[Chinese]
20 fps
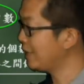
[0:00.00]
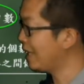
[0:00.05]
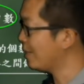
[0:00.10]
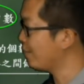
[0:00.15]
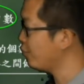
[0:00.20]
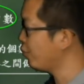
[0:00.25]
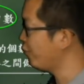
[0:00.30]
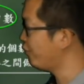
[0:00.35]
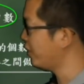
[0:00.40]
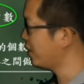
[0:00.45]
因为
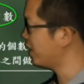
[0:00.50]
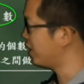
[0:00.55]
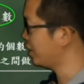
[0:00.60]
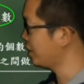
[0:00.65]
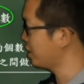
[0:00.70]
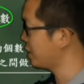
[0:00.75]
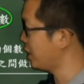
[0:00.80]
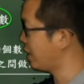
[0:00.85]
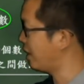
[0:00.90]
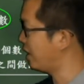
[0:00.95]
大部分
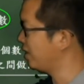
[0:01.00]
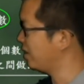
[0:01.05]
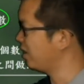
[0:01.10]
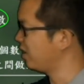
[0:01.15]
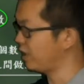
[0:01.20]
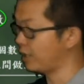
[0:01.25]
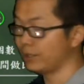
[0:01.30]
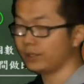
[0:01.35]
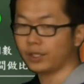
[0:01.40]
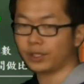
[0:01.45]
生小孩
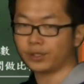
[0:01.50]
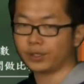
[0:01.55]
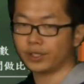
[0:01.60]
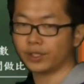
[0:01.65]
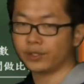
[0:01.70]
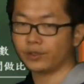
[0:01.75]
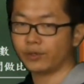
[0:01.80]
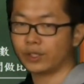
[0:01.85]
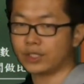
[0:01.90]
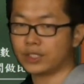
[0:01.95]
的年龄
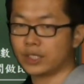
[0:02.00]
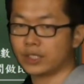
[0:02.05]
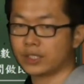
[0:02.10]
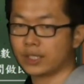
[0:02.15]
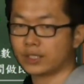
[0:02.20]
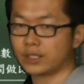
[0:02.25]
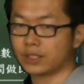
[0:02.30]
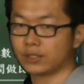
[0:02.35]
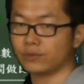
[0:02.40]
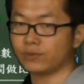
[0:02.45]
呢会介
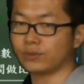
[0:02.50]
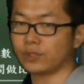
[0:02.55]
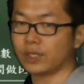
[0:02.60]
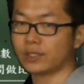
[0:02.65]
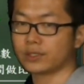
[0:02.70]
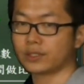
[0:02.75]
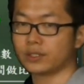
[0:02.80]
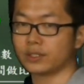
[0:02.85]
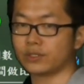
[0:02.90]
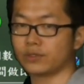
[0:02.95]
在十五
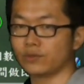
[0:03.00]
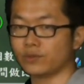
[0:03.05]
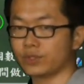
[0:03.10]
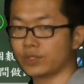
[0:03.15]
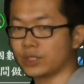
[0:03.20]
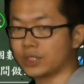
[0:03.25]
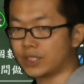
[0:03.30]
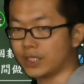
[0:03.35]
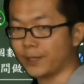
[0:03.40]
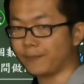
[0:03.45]
到四十
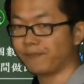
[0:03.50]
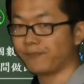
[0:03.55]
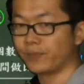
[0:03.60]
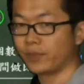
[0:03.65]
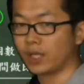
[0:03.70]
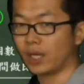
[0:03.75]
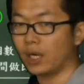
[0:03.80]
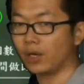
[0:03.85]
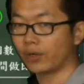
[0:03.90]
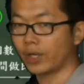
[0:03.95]
五之间。
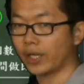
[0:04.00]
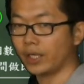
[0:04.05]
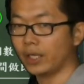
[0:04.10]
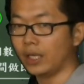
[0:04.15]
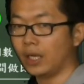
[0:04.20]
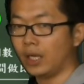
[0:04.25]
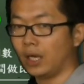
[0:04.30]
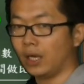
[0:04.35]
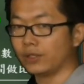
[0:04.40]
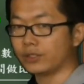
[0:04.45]

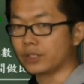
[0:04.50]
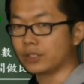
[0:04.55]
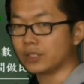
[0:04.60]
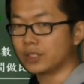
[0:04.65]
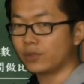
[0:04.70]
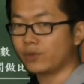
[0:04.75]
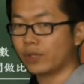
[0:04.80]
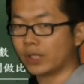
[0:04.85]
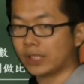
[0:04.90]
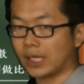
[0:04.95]
OK，哦，只
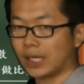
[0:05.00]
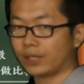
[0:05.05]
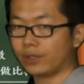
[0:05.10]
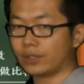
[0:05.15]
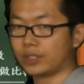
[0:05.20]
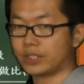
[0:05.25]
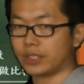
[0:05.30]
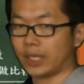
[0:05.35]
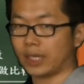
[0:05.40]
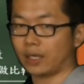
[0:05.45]
是因为刚刚
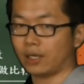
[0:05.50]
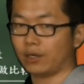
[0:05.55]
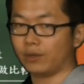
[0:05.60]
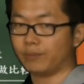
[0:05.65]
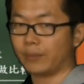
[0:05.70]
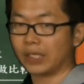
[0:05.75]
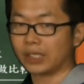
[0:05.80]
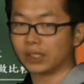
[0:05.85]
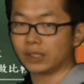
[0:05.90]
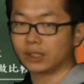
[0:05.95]
有讲
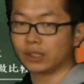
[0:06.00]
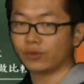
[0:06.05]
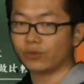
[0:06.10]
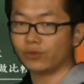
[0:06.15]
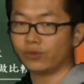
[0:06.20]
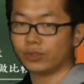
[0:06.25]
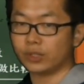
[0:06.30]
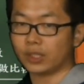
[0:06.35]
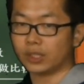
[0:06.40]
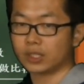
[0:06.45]
哈，每个人的
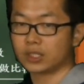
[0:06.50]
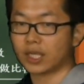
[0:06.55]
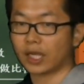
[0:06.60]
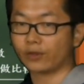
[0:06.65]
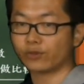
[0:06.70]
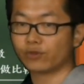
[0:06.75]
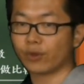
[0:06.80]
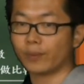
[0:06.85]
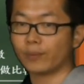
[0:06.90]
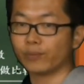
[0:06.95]
育龄
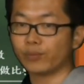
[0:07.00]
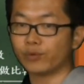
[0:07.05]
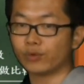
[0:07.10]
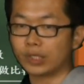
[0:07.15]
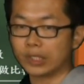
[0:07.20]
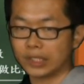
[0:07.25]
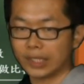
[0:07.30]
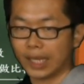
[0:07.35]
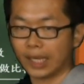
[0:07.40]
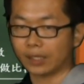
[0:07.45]
长短
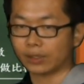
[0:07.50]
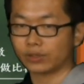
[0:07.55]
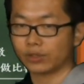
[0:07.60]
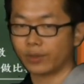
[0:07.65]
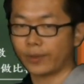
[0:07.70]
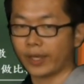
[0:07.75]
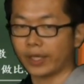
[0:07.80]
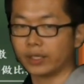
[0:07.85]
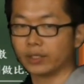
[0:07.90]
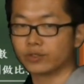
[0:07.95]
不一样，
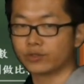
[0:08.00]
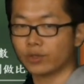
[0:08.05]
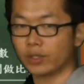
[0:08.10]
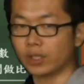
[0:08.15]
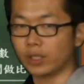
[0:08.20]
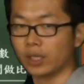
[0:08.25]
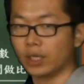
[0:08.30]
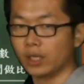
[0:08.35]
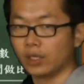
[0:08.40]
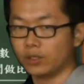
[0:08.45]
对不对？所
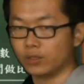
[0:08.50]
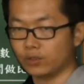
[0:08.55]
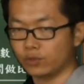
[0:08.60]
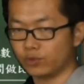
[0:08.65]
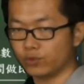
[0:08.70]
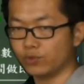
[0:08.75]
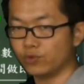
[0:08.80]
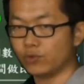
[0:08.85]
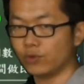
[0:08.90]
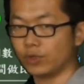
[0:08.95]
以
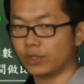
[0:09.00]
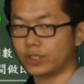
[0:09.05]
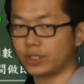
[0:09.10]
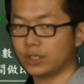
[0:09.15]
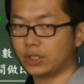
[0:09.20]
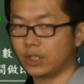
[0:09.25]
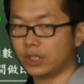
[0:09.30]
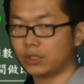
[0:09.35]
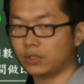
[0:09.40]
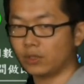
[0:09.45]
如果
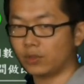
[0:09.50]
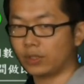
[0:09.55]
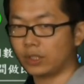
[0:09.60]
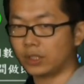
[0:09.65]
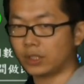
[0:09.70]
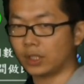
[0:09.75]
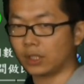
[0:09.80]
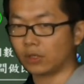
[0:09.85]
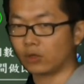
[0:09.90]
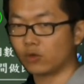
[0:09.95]
今天用
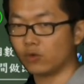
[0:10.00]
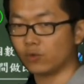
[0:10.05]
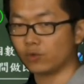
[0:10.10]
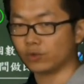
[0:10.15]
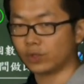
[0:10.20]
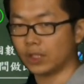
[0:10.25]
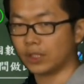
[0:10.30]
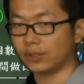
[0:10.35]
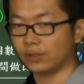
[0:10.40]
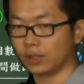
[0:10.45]
一个
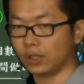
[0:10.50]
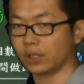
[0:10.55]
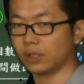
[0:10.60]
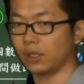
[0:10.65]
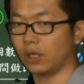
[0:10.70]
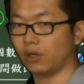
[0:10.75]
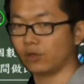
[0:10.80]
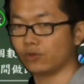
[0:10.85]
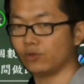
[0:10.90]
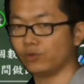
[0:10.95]
固定的、
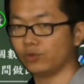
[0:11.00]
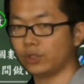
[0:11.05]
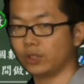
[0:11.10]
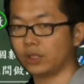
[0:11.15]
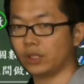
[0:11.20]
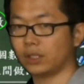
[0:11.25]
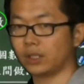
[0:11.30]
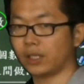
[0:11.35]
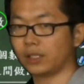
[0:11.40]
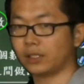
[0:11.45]
好固
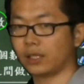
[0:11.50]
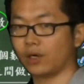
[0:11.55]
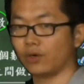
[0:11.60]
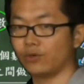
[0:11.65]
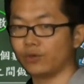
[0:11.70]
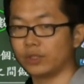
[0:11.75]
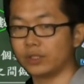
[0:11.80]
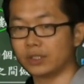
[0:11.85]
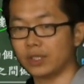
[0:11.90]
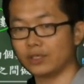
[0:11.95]
定的来
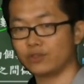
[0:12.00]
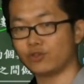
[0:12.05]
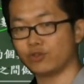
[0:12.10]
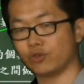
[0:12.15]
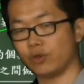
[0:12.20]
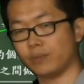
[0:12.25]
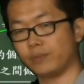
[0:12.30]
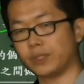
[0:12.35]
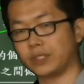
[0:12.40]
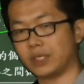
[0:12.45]
讨论，也
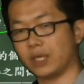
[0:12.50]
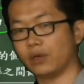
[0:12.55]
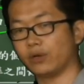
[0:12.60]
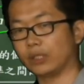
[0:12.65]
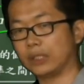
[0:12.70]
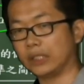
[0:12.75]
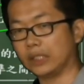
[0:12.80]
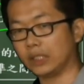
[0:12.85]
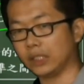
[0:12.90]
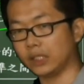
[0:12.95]
许会比
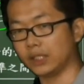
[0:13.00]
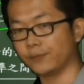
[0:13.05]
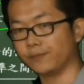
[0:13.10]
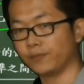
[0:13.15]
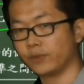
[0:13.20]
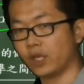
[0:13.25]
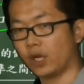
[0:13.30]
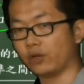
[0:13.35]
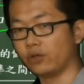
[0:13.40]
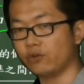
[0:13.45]
较有意义，
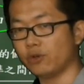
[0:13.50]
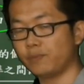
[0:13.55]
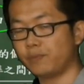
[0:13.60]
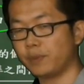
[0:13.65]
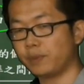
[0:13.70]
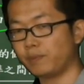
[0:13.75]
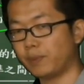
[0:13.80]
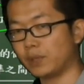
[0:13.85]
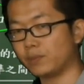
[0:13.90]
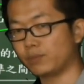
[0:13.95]
好，因为
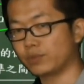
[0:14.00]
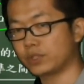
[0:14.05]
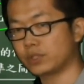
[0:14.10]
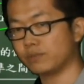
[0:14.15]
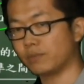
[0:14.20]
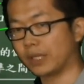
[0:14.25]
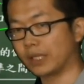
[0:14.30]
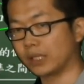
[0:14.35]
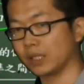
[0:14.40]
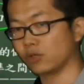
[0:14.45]
并并不
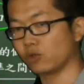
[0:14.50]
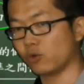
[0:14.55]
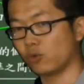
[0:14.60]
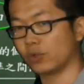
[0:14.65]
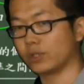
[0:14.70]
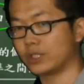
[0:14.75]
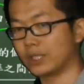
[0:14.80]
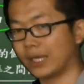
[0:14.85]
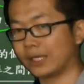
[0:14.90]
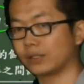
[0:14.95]
是每个
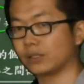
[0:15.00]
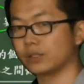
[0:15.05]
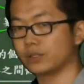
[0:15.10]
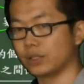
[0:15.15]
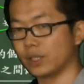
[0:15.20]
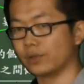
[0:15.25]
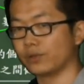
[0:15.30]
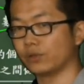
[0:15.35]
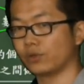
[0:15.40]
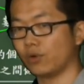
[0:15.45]
国家的
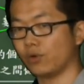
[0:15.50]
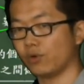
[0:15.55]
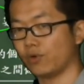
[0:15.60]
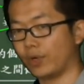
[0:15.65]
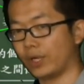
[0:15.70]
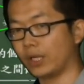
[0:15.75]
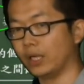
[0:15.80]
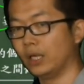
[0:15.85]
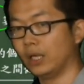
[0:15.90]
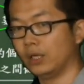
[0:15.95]
人都
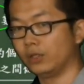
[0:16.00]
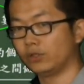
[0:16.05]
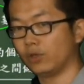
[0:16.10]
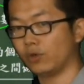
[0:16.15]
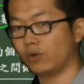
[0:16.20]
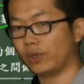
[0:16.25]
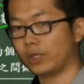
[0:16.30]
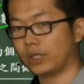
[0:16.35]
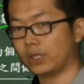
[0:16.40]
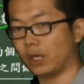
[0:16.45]
会
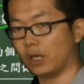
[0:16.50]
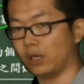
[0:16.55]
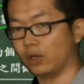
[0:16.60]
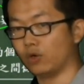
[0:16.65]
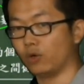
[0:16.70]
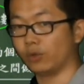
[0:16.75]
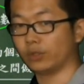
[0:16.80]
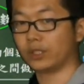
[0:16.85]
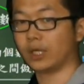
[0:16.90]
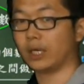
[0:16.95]
都会
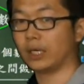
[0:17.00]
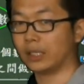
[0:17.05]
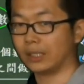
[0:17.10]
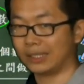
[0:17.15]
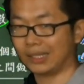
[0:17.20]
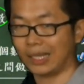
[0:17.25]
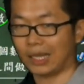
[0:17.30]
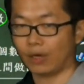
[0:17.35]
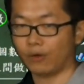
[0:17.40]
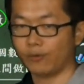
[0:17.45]
呃活到
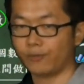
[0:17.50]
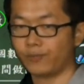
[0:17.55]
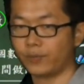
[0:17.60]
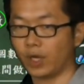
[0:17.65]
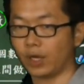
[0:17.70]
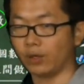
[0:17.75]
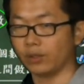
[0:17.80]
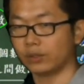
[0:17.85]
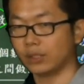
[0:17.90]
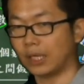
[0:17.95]
很老，
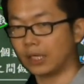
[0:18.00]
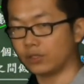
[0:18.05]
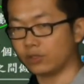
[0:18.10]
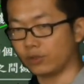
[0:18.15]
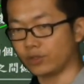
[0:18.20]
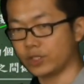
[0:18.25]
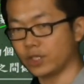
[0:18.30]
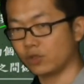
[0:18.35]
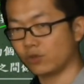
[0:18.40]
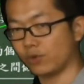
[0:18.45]
好，那
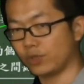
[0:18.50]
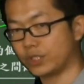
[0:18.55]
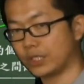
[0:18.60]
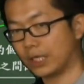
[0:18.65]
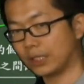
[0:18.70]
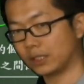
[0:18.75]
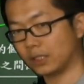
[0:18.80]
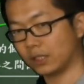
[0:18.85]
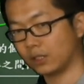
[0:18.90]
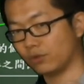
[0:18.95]
有些国
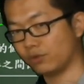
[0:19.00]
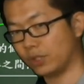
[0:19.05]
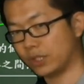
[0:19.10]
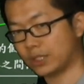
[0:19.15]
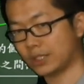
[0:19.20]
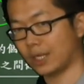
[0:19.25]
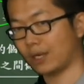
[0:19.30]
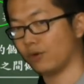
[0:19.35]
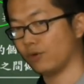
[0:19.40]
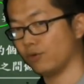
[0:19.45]
家的人
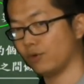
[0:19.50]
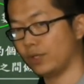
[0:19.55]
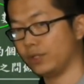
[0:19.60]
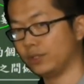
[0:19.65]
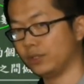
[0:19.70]
会早